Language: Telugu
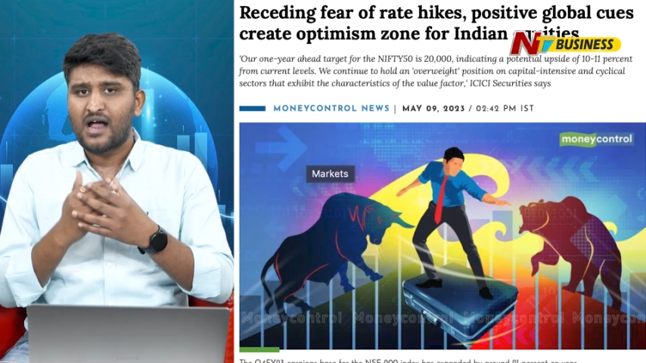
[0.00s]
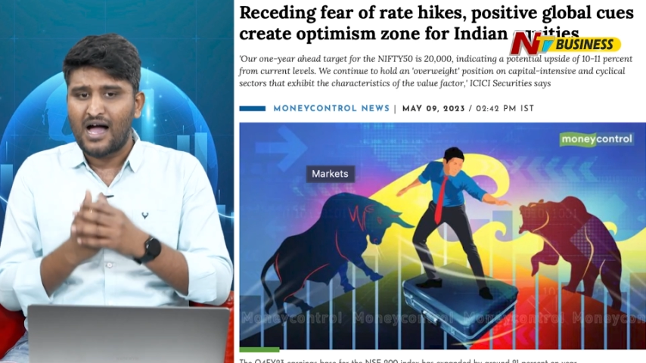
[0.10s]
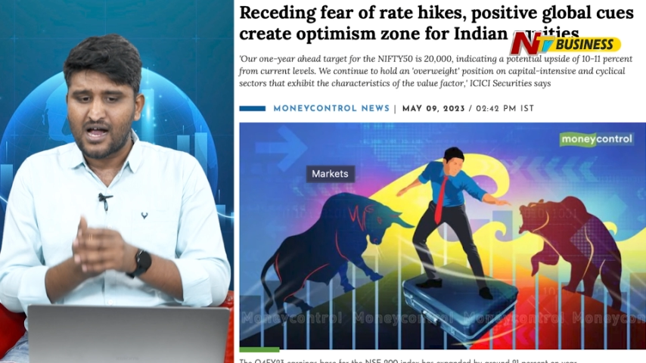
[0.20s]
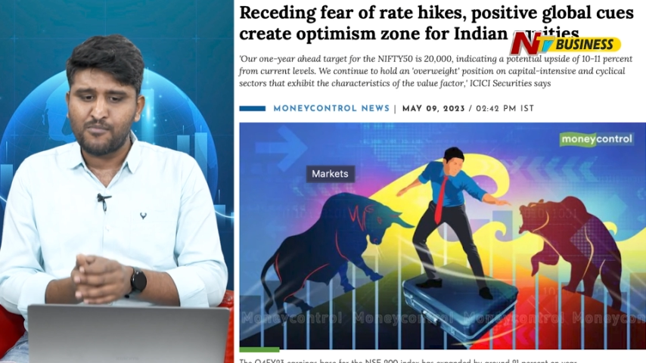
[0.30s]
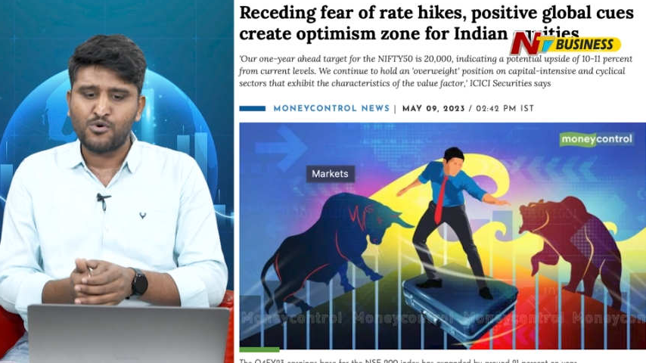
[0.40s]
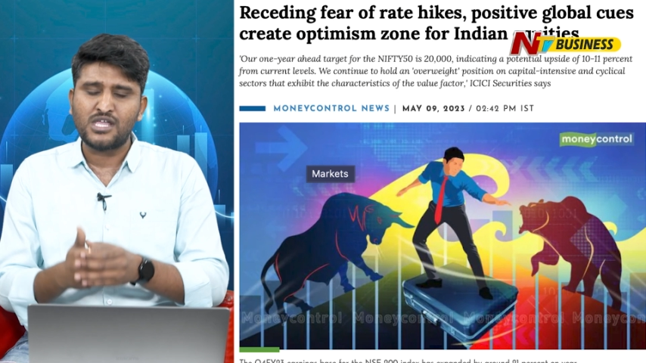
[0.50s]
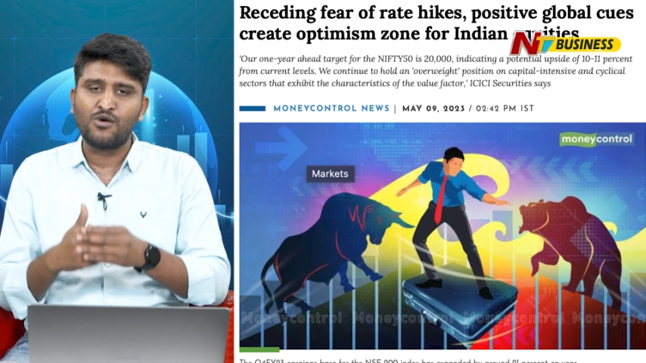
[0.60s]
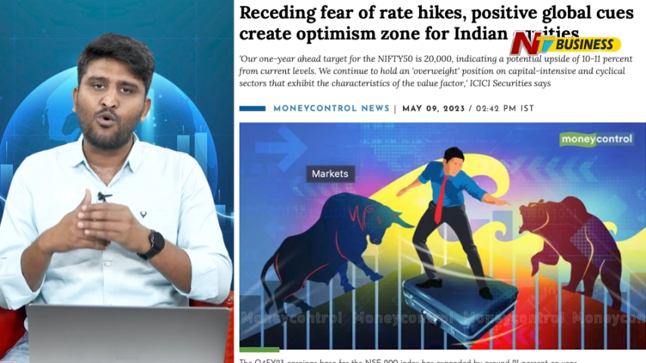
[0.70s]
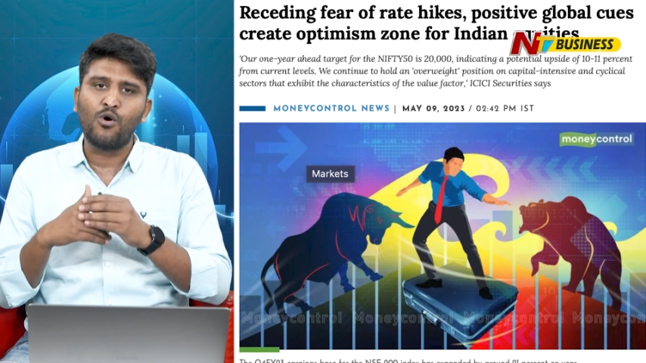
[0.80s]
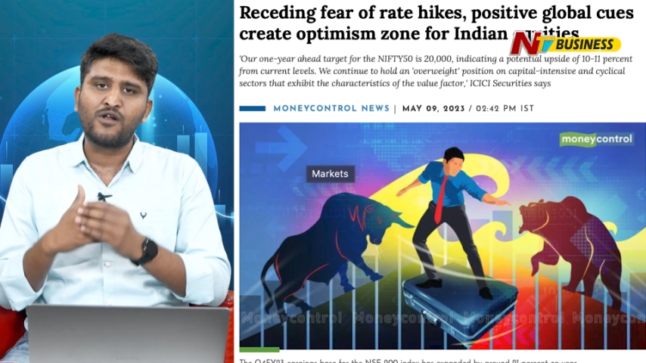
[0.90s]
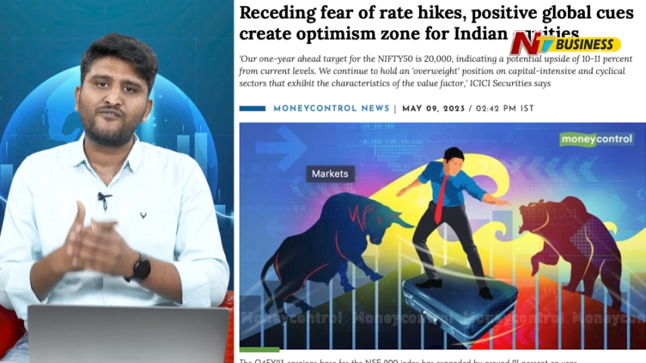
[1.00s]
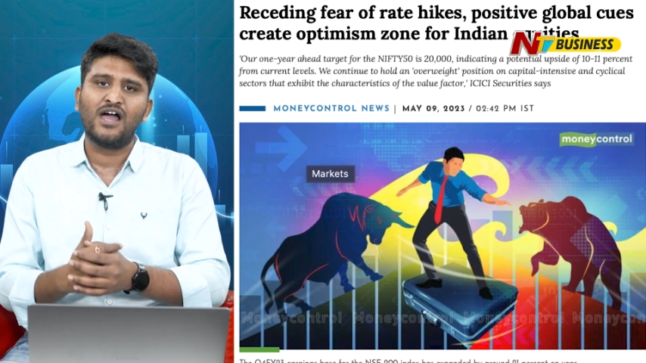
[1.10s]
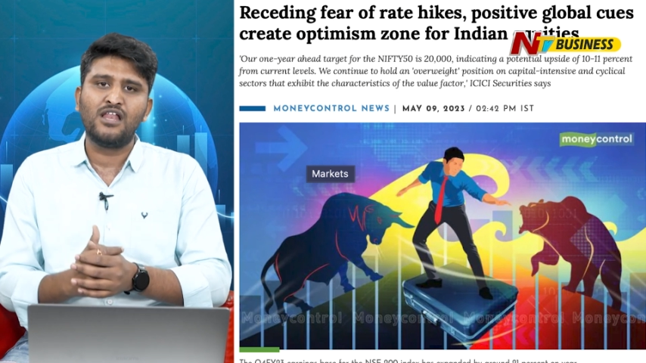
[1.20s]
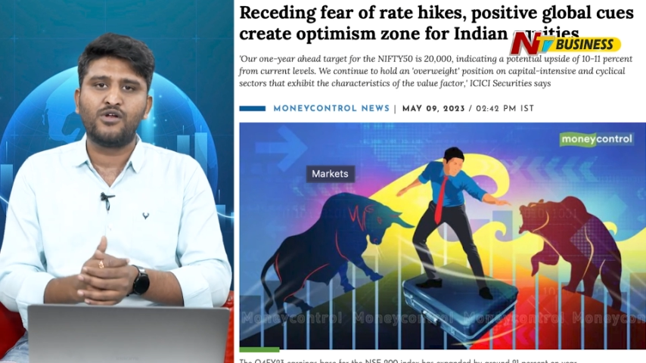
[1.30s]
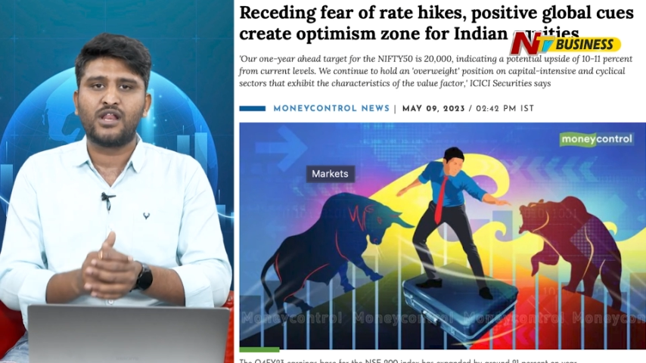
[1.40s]
కాకపోతే ఓవర్
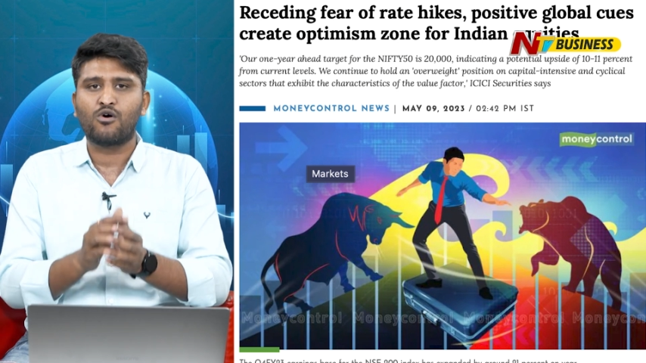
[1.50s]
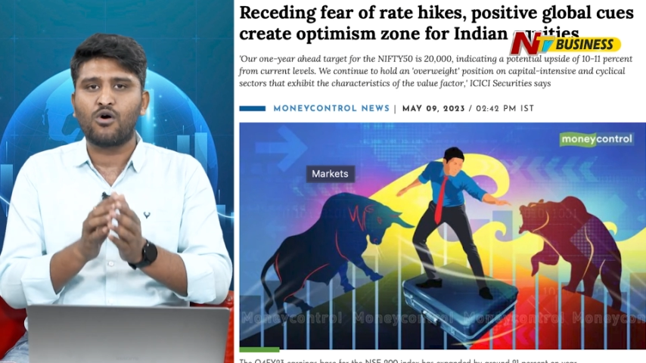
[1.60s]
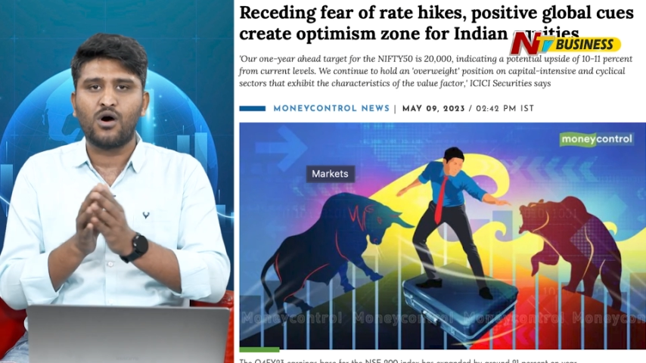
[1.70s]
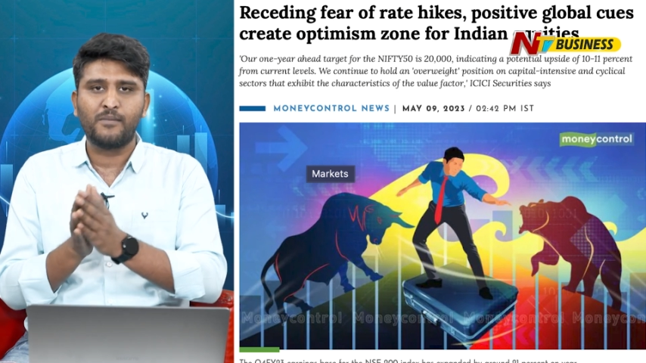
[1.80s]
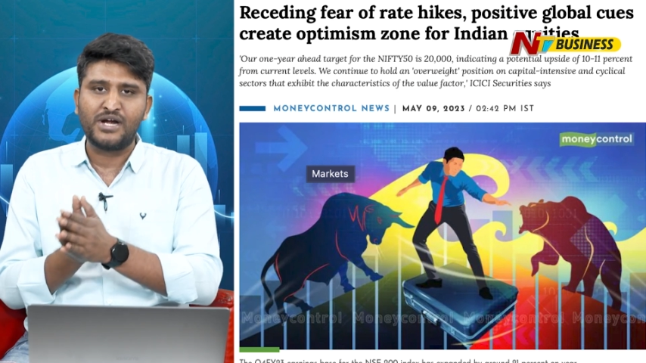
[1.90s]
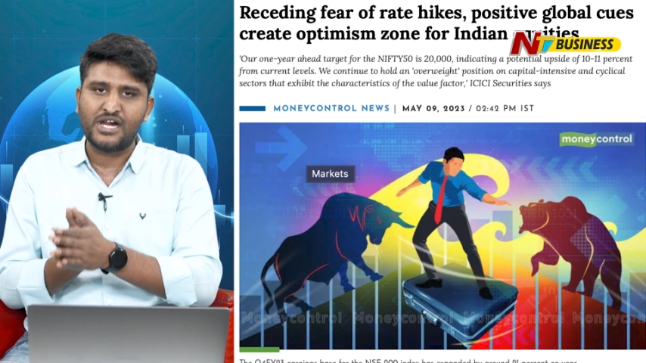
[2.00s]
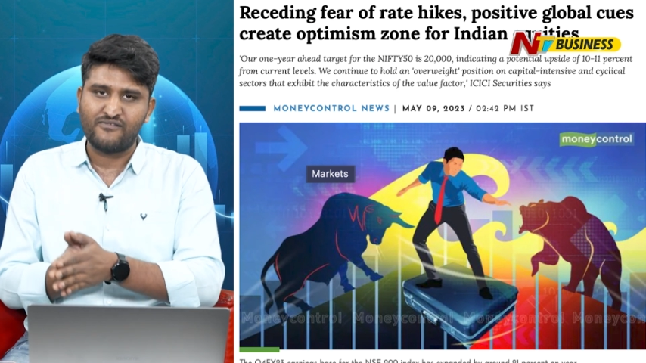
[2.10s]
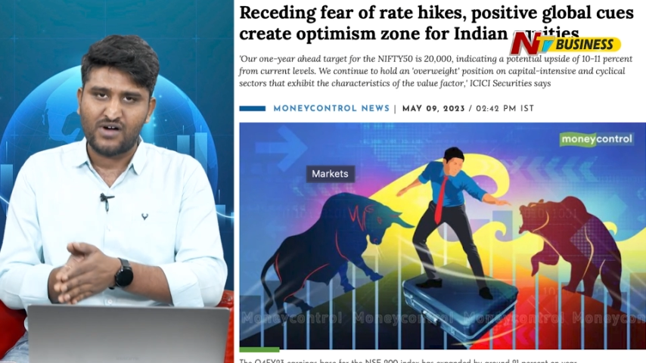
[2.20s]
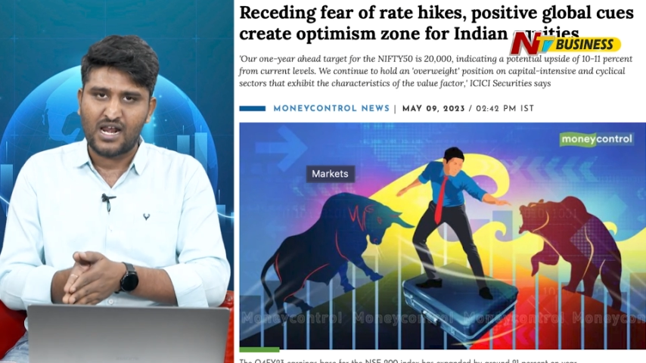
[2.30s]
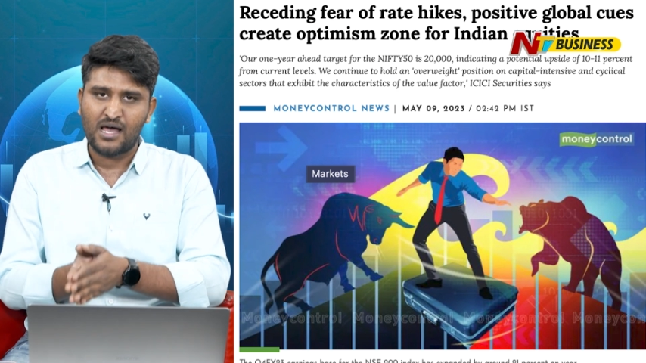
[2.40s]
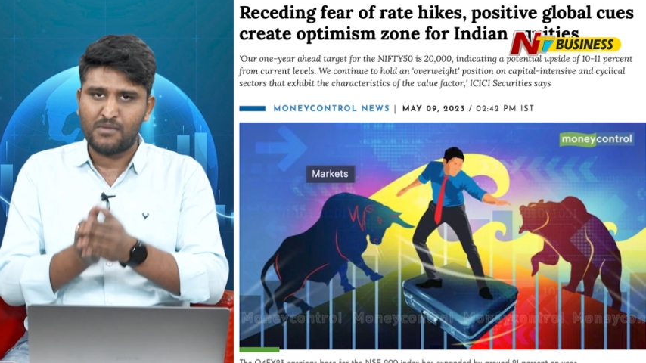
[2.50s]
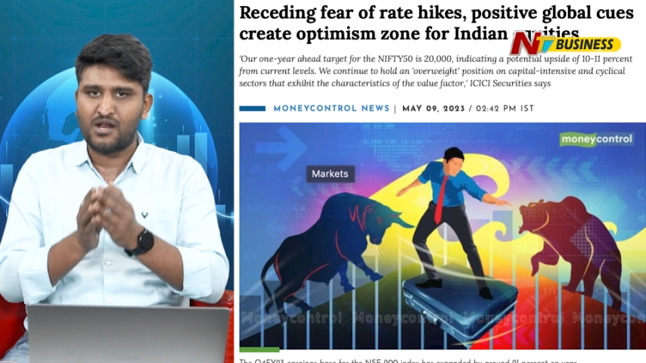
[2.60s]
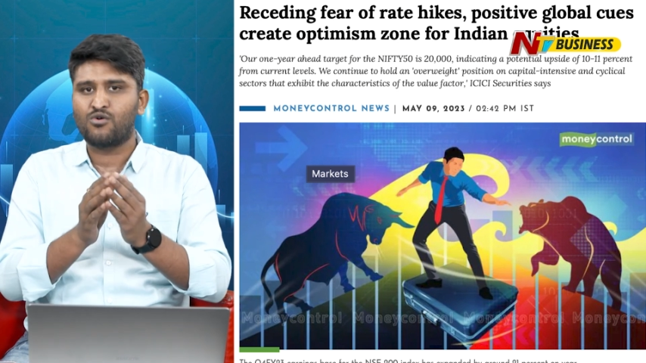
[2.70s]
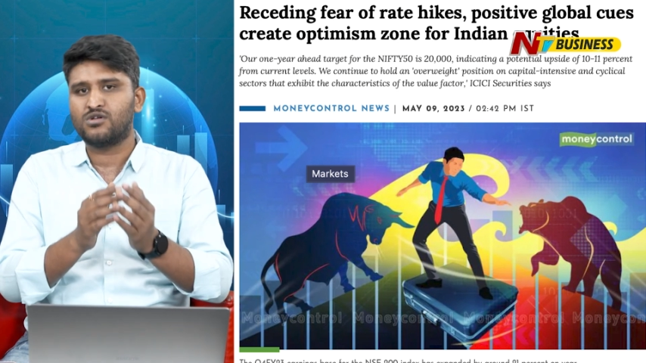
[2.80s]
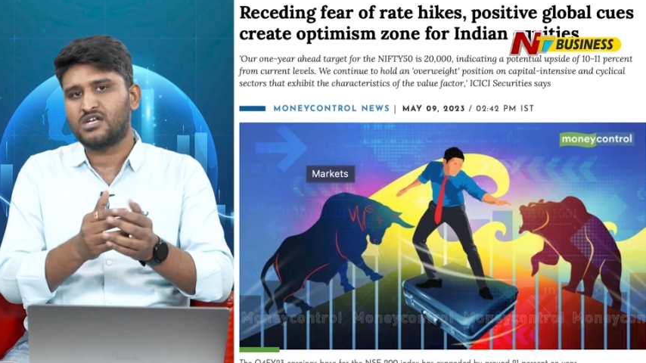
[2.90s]
వాల్యూడ్ అనే ఒక కామెంటరీ వల్ల
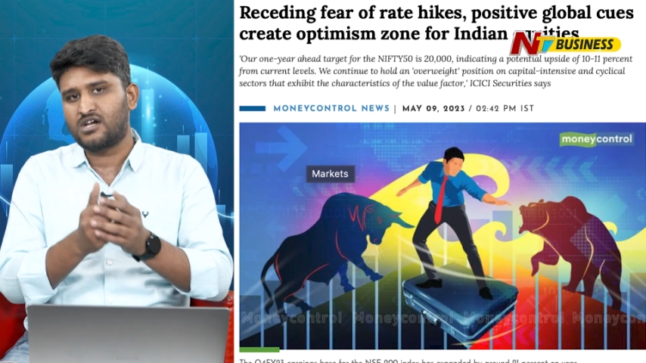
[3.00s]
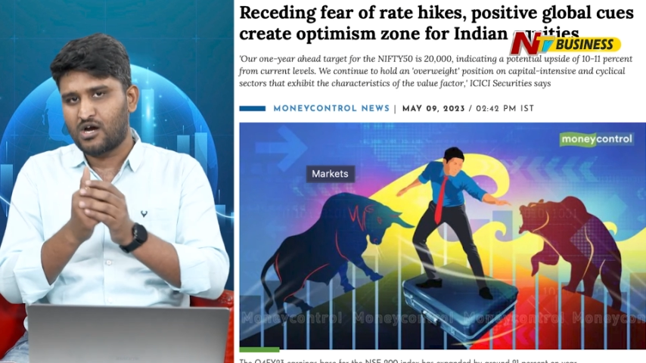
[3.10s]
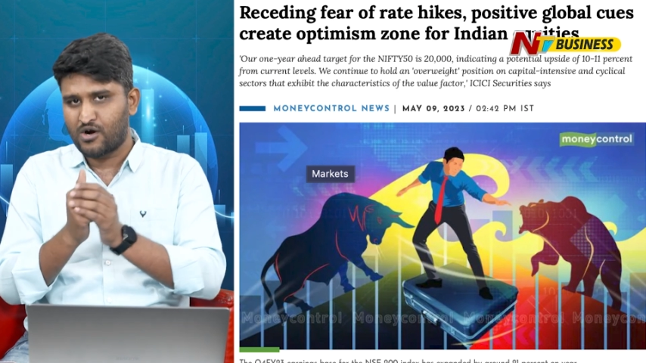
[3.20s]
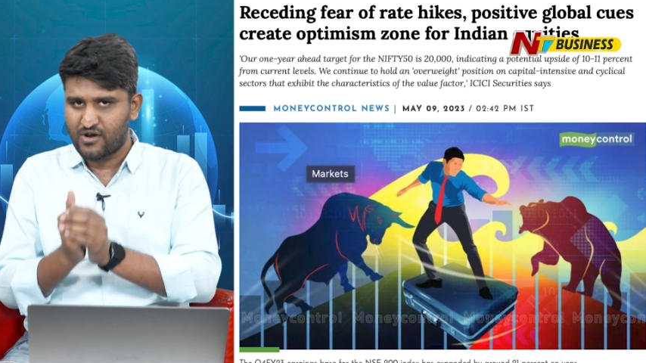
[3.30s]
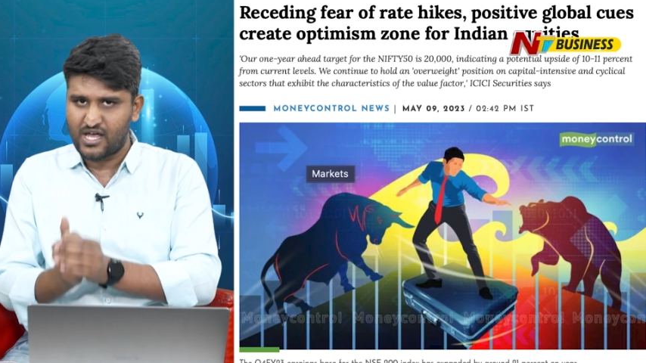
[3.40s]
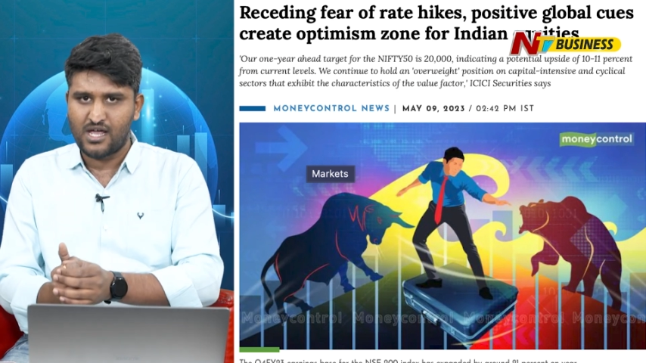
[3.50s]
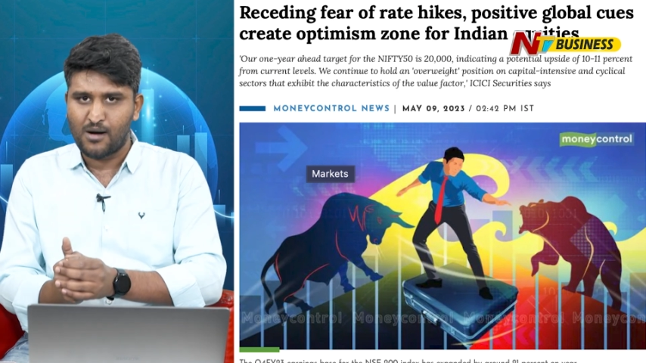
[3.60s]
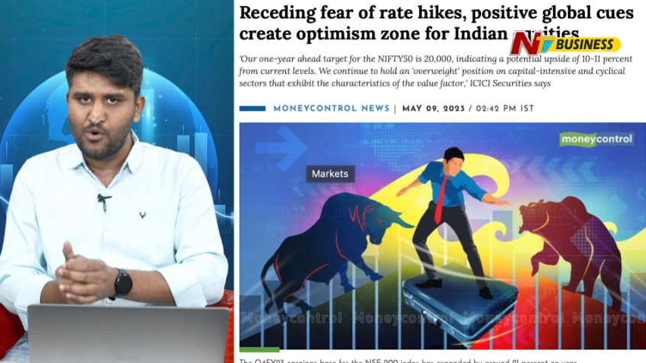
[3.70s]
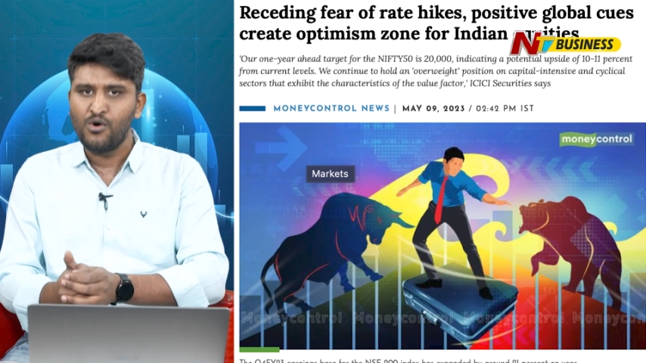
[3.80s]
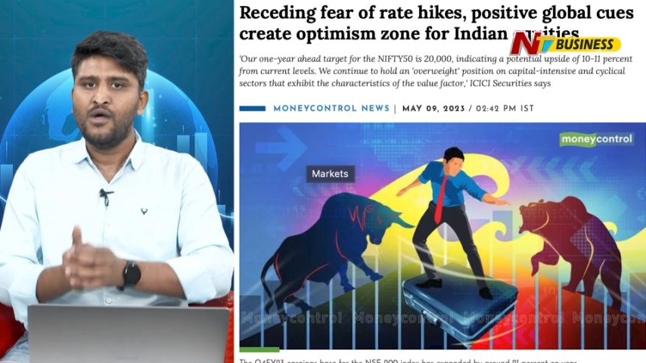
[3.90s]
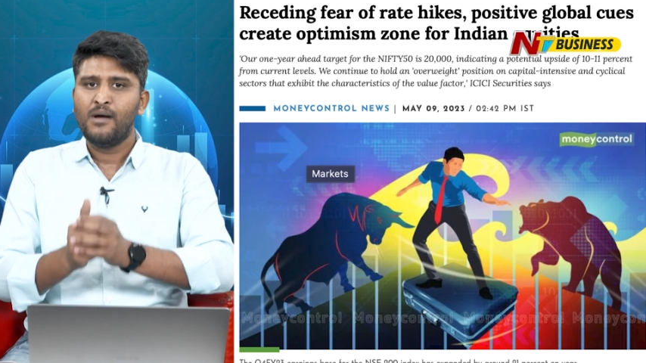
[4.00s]
మన మనం కొంత డ్రాడౌన్ అయ్యాము